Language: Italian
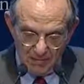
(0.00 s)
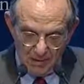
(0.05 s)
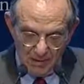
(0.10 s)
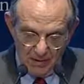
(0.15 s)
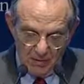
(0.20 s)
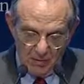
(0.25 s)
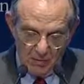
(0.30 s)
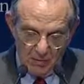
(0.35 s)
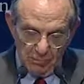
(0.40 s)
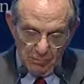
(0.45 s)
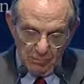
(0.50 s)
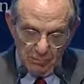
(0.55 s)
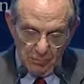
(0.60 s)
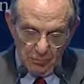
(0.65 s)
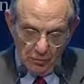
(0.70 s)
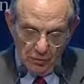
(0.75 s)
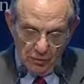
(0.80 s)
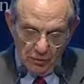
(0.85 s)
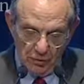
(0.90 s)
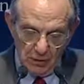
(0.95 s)
e non
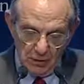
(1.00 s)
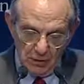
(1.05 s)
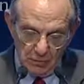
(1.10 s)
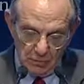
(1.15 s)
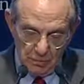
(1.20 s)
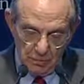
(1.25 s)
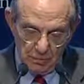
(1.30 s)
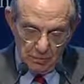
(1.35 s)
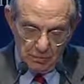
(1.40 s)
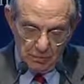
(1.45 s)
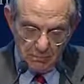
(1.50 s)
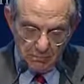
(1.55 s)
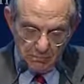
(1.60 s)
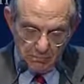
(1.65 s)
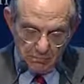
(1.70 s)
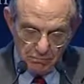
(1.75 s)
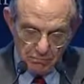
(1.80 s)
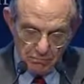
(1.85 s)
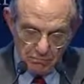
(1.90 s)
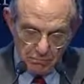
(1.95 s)
performing loans.
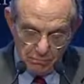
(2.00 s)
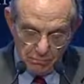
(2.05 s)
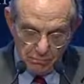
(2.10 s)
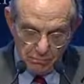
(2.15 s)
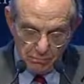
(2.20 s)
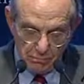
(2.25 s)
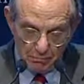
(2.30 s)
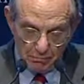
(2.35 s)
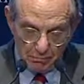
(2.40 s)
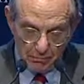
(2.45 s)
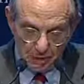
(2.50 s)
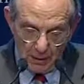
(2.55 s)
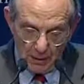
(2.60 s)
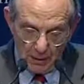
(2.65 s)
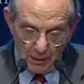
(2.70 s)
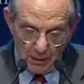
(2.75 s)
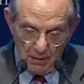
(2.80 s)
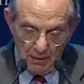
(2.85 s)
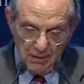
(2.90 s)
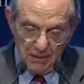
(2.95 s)

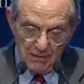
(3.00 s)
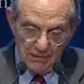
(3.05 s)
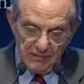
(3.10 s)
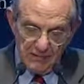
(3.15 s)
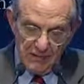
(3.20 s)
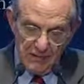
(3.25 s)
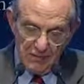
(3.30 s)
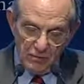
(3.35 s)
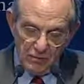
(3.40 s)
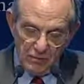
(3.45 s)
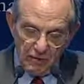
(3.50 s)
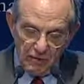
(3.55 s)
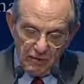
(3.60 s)
L'intervento di